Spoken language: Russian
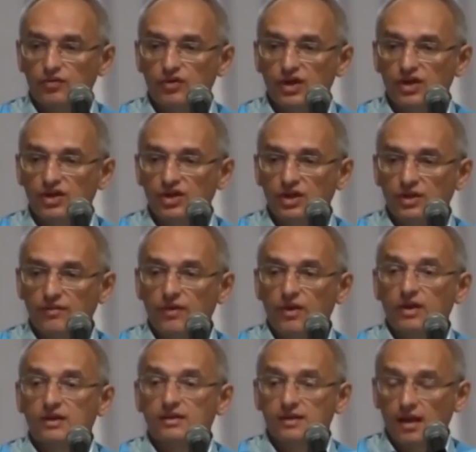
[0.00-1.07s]
У женщин
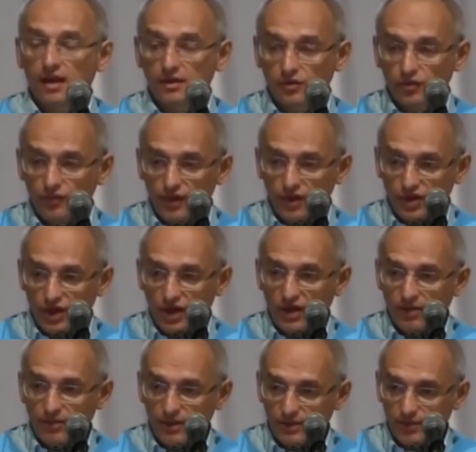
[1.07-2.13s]
сразу
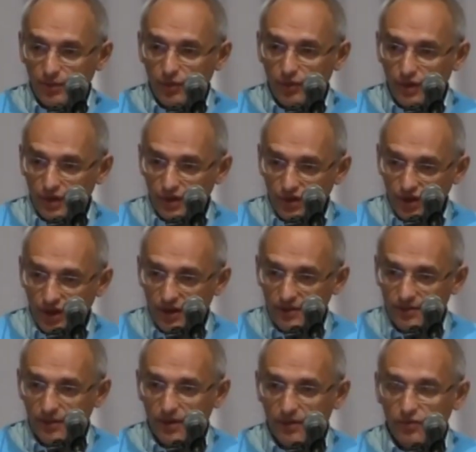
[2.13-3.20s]
увеличение бесплодия,
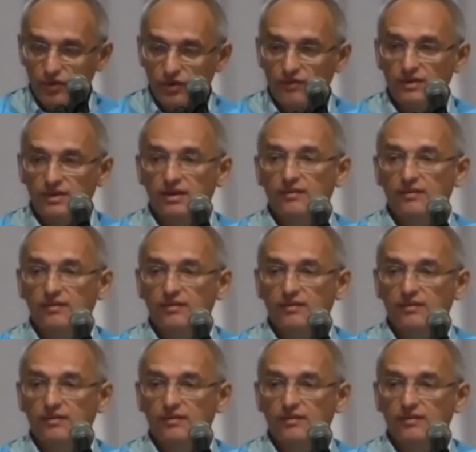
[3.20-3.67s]
шанс, потому что